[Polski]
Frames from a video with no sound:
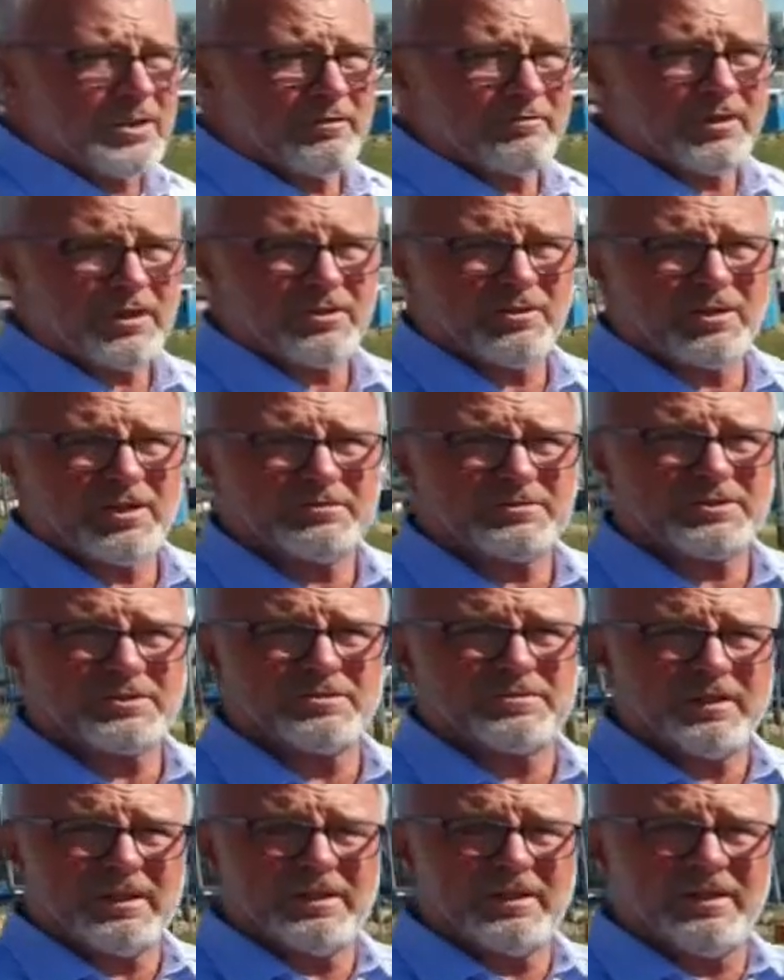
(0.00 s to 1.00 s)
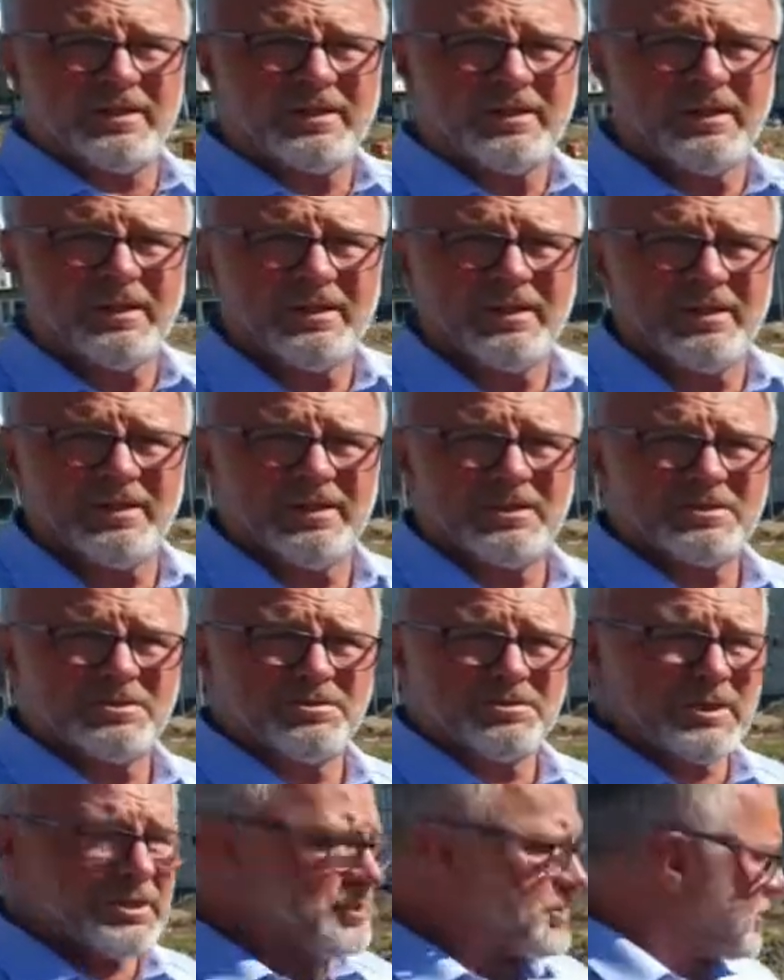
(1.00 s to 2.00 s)
dla wykonawców, ale e,
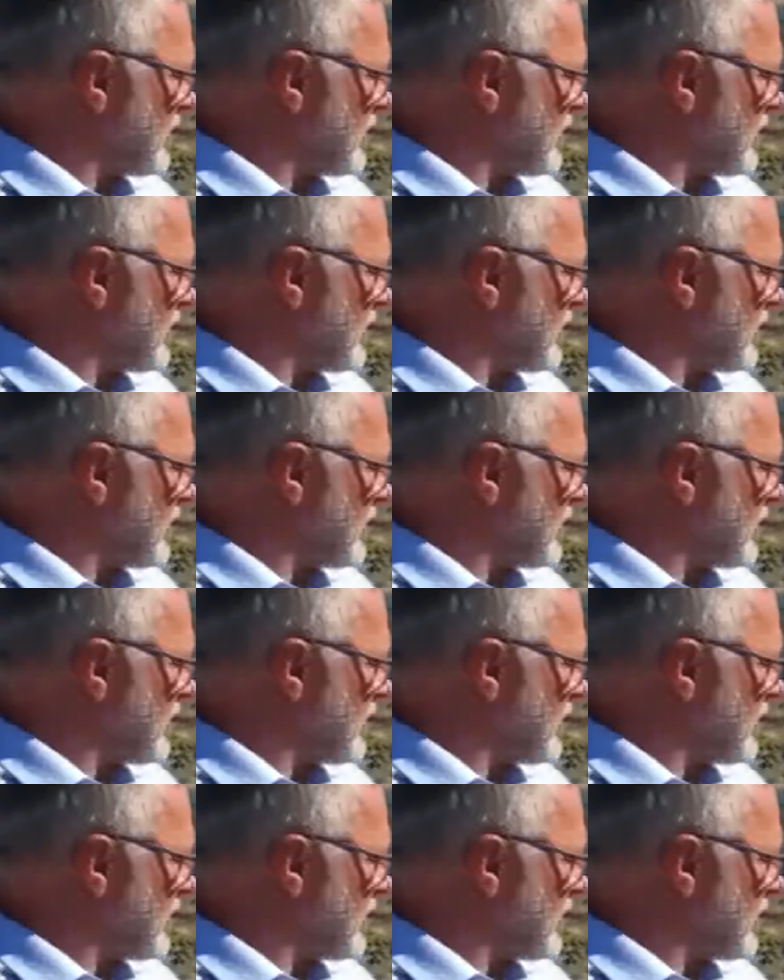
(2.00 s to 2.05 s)
tutaj